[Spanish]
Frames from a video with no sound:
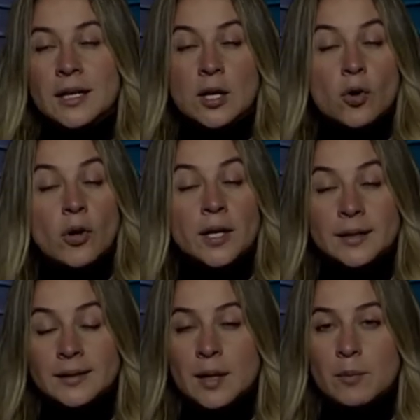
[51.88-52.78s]
y con
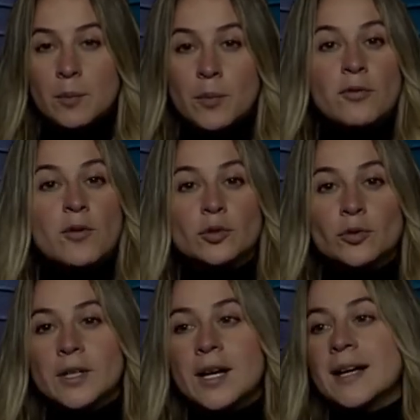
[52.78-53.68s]
el tiempo, por
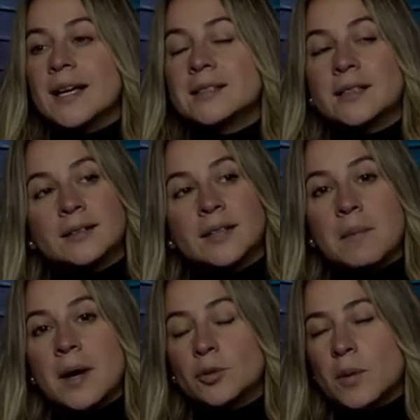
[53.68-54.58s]
fortuna, este
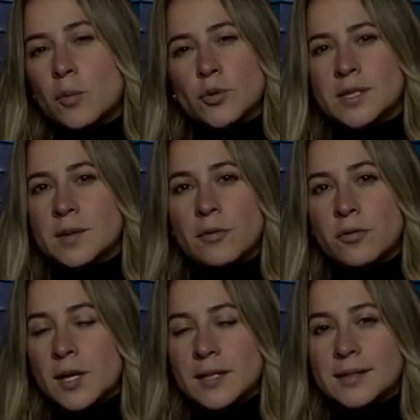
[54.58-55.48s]
tema ha tomado muchísima
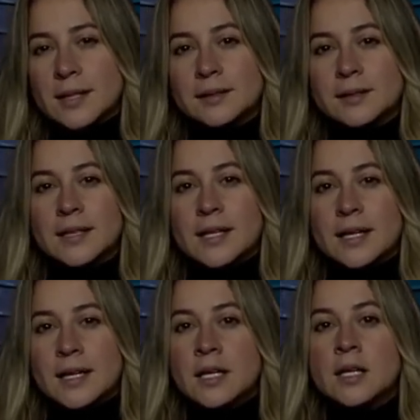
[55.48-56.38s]
fuerza
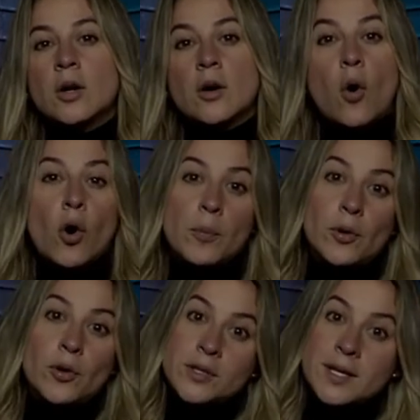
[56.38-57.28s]
y hoy
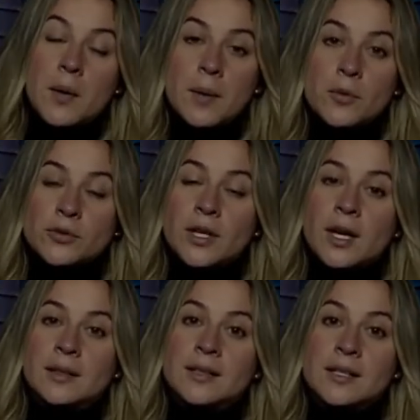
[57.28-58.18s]
por hoy sabemos
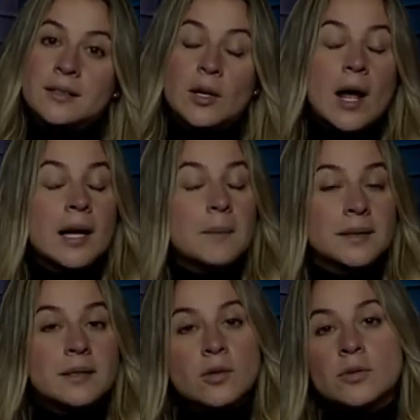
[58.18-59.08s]
que desde la
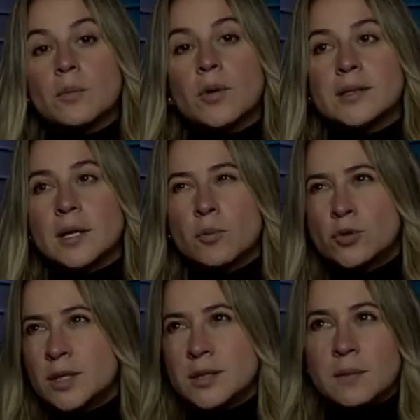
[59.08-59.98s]
alimentación se puede hacer
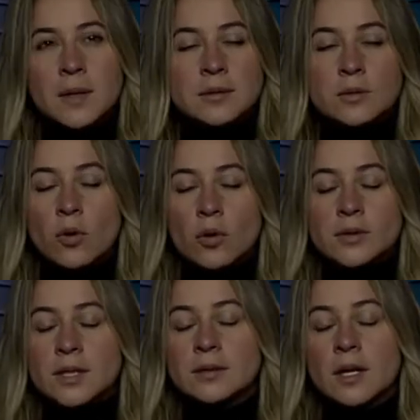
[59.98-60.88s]
muchísimas
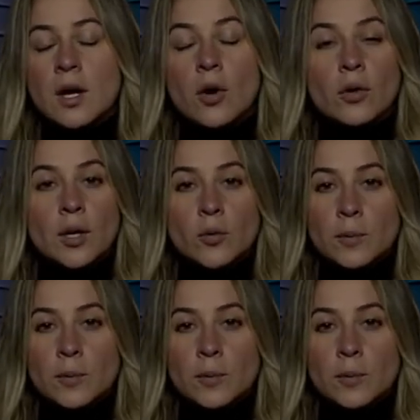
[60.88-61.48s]
cosas con el